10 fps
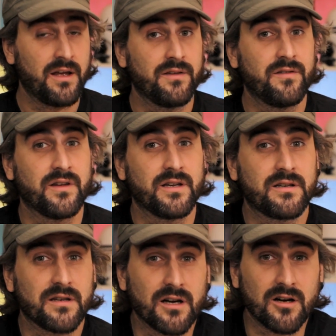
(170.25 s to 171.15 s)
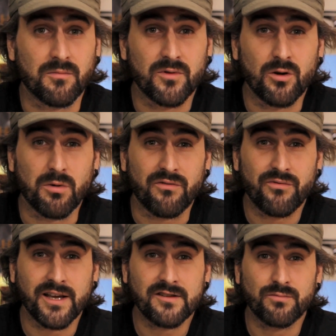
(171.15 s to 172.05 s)
sich ähm, über
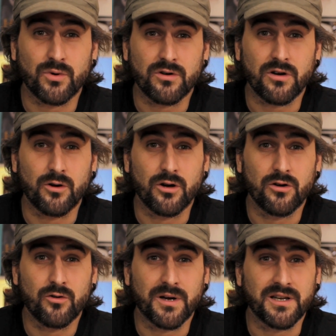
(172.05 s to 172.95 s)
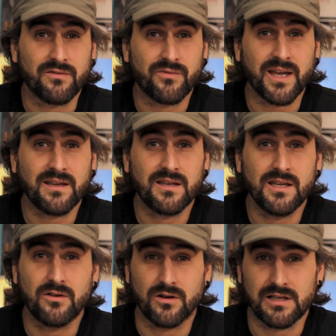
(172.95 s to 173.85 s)
Facebook äh, über die Fake
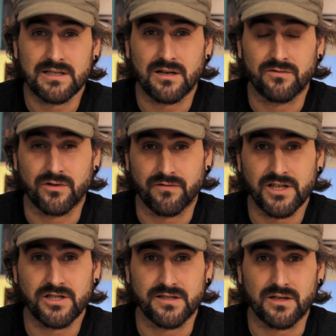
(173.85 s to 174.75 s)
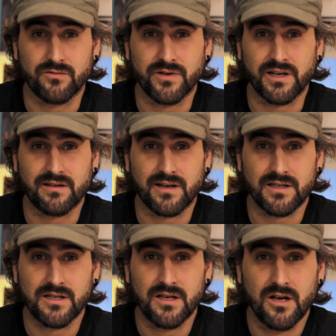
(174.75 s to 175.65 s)
Geek Girls auf Conventions aufgeregt hat